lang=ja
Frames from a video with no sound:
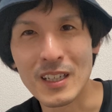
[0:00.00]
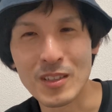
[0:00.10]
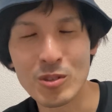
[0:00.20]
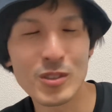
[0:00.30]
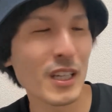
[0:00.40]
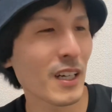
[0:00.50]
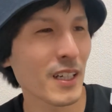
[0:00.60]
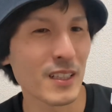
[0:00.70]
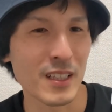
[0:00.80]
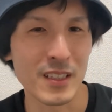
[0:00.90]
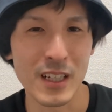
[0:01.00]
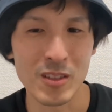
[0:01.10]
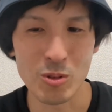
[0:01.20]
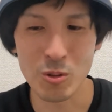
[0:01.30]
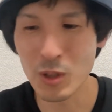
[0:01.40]
四谷怪談って
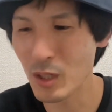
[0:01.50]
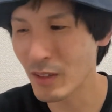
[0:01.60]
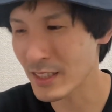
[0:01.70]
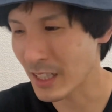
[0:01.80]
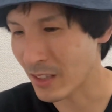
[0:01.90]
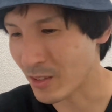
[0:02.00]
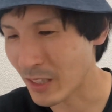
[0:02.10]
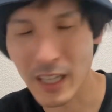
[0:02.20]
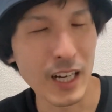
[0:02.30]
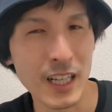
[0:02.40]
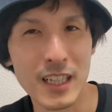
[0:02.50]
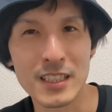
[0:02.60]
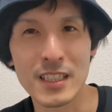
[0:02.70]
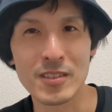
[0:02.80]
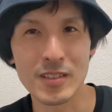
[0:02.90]
小岩さんのなんか話
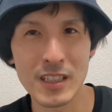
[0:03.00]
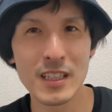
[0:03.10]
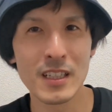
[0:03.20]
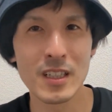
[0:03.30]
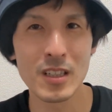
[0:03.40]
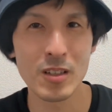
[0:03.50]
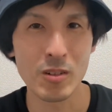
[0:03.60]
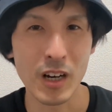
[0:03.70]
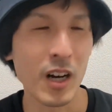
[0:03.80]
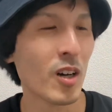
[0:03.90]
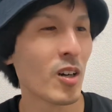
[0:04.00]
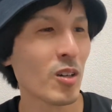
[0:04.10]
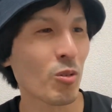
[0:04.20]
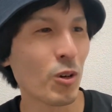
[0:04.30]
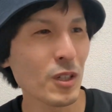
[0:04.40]
ですよね。あ、
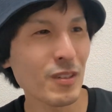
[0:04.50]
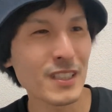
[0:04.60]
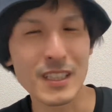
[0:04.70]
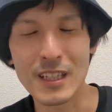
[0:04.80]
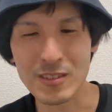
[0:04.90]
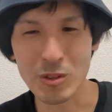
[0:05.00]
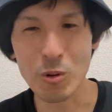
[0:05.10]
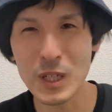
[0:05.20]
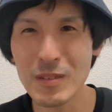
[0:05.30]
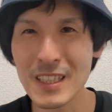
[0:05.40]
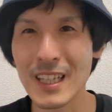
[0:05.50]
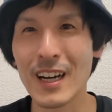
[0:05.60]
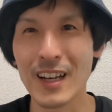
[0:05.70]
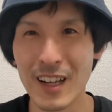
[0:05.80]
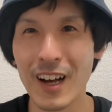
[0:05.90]
小岩さんじゃなくて、お岩さん
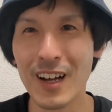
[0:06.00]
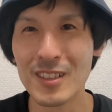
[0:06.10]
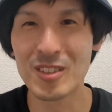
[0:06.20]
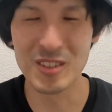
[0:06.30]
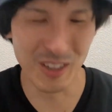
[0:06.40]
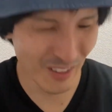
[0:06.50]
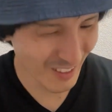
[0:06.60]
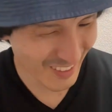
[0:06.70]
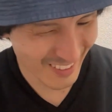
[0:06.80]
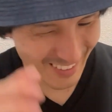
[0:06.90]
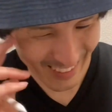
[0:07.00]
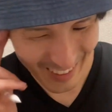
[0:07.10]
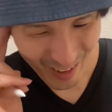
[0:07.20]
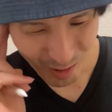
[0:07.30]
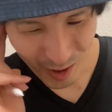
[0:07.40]
かな、ちょっと。
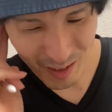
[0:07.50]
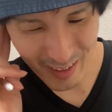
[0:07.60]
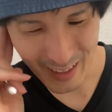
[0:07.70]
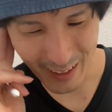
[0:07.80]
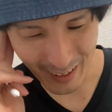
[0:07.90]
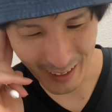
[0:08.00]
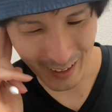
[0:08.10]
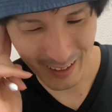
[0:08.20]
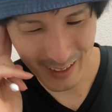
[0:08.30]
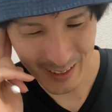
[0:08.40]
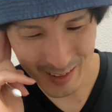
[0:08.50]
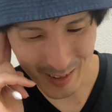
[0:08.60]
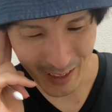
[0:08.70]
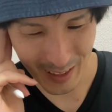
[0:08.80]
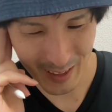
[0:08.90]
お岩さんかな？失
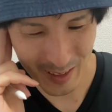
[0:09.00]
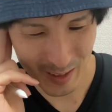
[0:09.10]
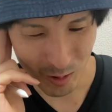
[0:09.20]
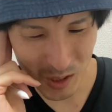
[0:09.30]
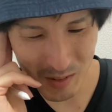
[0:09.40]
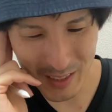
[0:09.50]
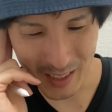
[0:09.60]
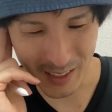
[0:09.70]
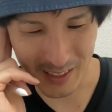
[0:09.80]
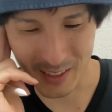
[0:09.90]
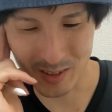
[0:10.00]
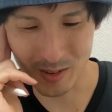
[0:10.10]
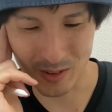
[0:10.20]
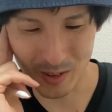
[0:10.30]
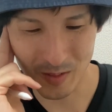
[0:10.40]
礼。お岩さんな気がす
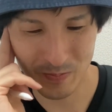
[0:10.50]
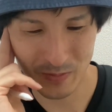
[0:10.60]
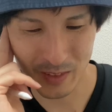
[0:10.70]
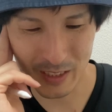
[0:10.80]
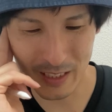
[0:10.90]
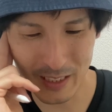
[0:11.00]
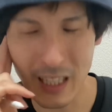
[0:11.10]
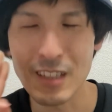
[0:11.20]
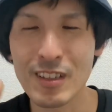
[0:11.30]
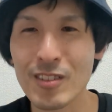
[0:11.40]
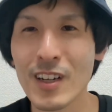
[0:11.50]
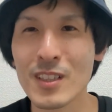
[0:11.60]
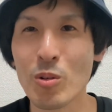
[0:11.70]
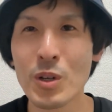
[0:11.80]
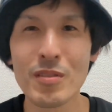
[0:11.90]
るぞ。小さい岩と書い
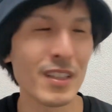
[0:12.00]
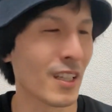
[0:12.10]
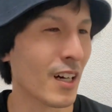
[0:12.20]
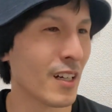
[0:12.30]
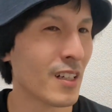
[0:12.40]
てお岩さん。